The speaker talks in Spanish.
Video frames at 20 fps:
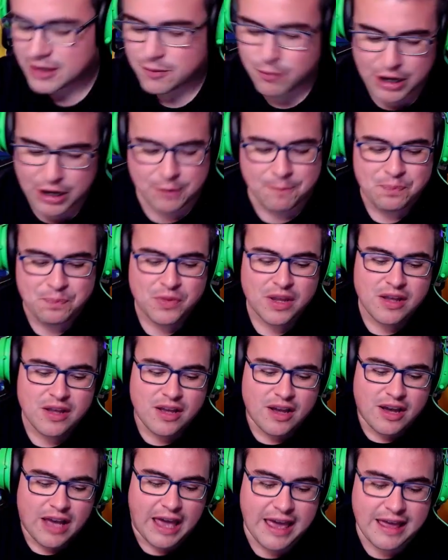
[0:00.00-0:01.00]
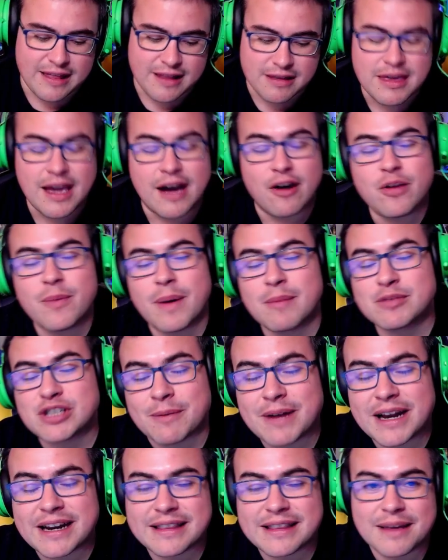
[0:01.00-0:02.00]
Bueno, eh, decía, hoy vamos a
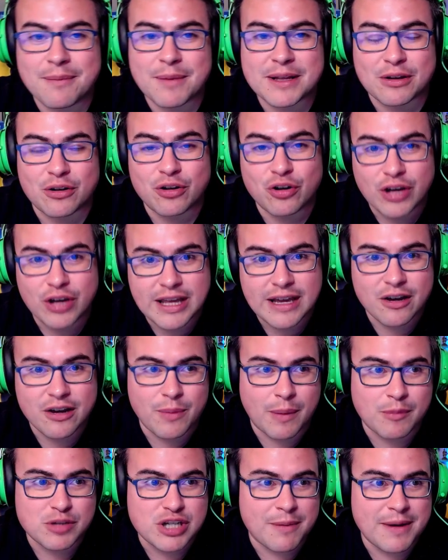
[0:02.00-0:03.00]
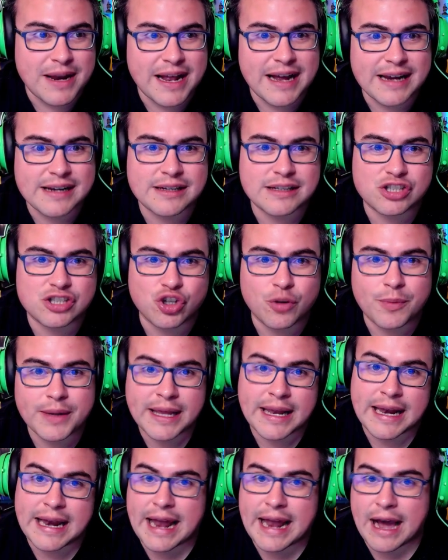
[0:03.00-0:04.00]
hablar de meteorología, hoy vamos a hablar sobre la